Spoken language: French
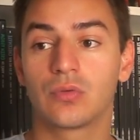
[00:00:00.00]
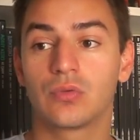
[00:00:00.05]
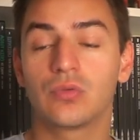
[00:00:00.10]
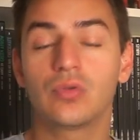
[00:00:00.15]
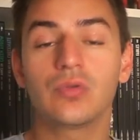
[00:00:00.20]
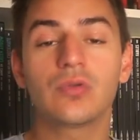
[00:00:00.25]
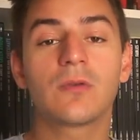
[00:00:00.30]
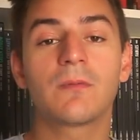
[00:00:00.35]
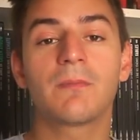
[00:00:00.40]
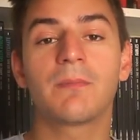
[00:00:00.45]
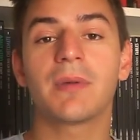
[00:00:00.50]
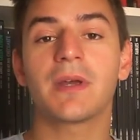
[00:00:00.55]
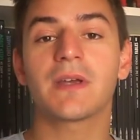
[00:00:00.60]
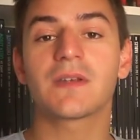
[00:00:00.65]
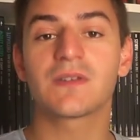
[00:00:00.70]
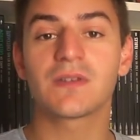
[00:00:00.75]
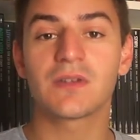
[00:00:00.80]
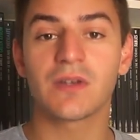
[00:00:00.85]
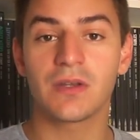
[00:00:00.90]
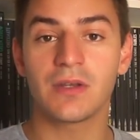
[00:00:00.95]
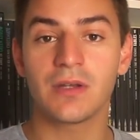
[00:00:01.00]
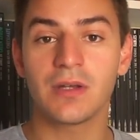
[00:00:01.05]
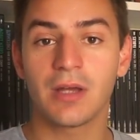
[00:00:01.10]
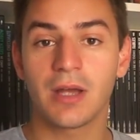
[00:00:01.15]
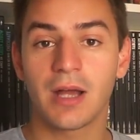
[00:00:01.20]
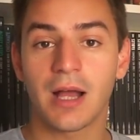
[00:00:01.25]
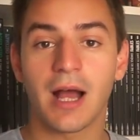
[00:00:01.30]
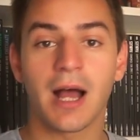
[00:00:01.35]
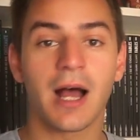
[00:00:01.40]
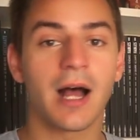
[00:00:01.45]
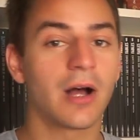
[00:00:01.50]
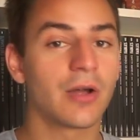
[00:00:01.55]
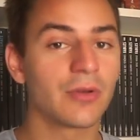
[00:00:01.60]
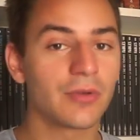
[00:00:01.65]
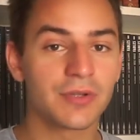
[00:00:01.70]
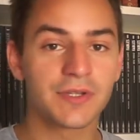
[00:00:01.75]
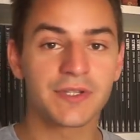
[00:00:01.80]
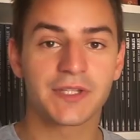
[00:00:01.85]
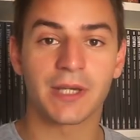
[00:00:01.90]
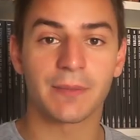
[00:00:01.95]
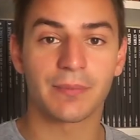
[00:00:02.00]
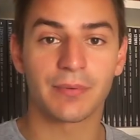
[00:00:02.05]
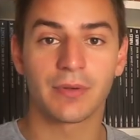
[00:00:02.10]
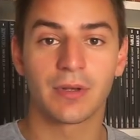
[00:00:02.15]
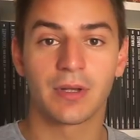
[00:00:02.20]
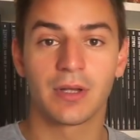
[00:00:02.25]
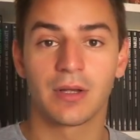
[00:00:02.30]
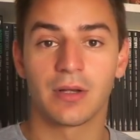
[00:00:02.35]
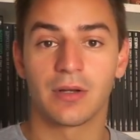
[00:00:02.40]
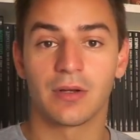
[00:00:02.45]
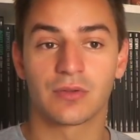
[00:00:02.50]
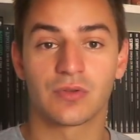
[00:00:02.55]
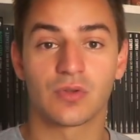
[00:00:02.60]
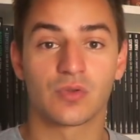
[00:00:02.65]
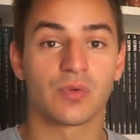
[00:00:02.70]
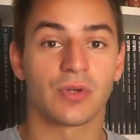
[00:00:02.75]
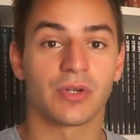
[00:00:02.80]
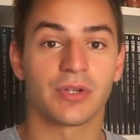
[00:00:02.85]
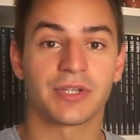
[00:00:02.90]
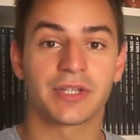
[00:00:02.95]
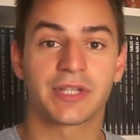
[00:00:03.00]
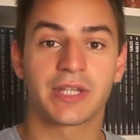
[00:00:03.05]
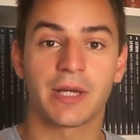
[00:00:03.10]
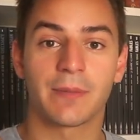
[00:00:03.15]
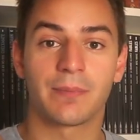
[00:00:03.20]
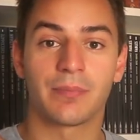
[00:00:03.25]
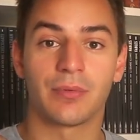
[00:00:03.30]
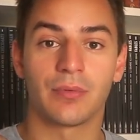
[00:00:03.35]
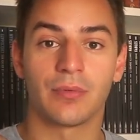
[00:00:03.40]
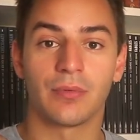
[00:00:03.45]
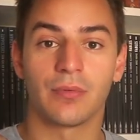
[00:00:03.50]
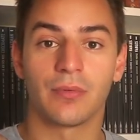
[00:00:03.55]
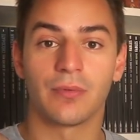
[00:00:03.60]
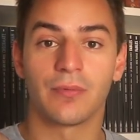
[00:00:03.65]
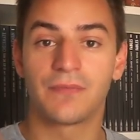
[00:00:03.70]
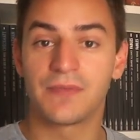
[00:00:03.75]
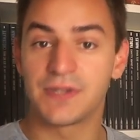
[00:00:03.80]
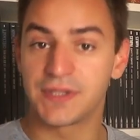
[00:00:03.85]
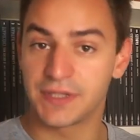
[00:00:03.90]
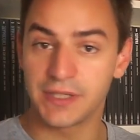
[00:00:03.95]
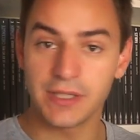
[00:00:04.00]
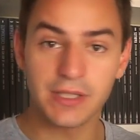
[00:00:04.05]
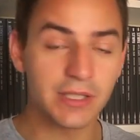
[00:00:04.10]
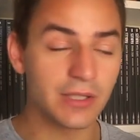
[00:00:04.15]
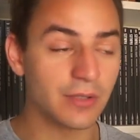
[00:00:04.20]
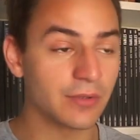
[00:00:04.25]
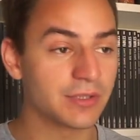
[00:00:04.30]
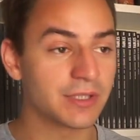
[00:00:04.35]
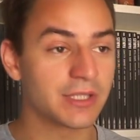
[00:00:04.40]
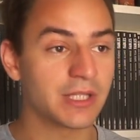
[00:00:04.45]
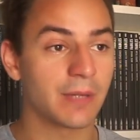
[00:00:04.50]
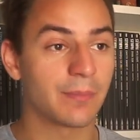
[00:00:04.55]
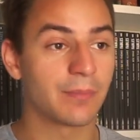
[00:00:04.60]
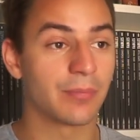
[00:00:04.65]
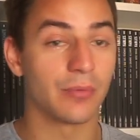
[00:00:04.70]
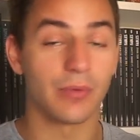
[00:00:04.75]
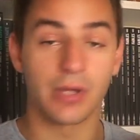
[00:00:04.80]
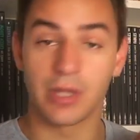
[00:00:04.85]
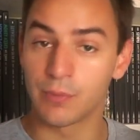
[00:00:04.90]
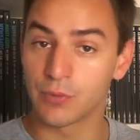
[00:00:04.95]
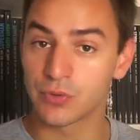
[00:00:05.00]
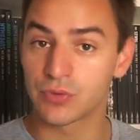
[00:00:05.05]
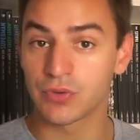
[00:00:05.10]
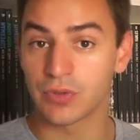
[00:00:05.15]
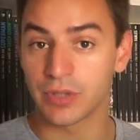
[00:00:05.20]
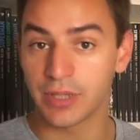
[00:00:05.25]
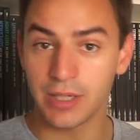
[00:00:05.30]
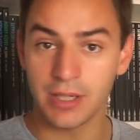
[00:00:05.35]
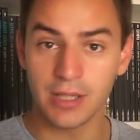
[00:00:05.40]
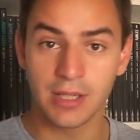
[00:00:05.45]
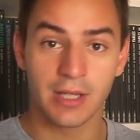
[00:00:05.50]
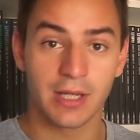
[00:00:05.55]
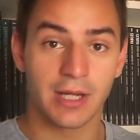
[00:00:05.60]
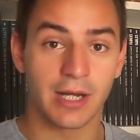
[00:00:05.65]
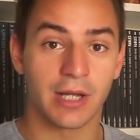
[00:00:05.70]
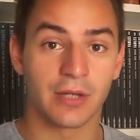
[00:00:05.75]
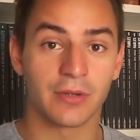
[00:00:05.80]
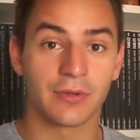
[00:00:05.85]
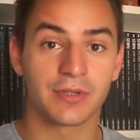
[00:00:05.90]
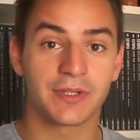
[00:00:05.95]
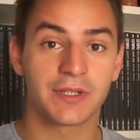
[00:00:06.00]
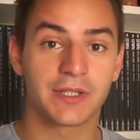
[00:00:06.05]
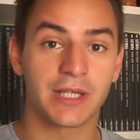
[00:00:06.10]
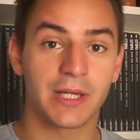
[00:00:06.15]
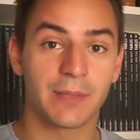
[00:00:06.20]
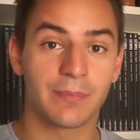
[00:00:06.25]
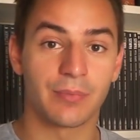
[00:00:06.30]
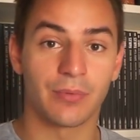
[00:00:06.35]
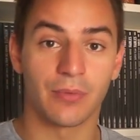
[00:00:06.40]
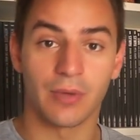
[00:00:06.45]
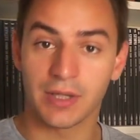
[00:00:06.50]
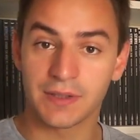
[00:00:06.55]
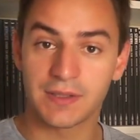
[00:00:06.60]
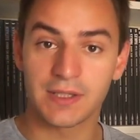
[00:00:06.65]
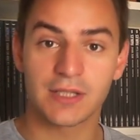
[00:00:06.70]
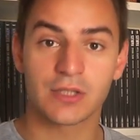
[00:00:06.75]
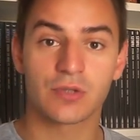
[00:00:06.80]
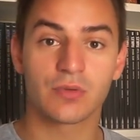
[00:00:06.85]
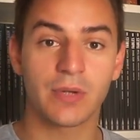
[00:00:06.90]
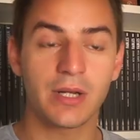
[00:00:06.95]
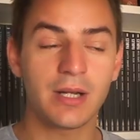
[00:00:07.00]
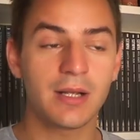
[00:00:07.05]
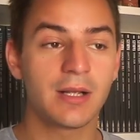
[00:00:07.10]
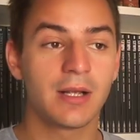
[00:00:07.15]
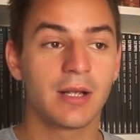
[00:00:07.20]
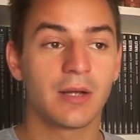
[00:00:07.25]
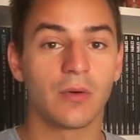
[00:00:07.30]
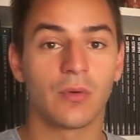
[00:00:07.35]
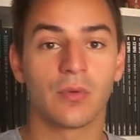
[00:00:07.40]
toute personne un handicap euh, que ce soit un handicap euh, physique, un handicap euh, émotionnel, un handicap intellectuel,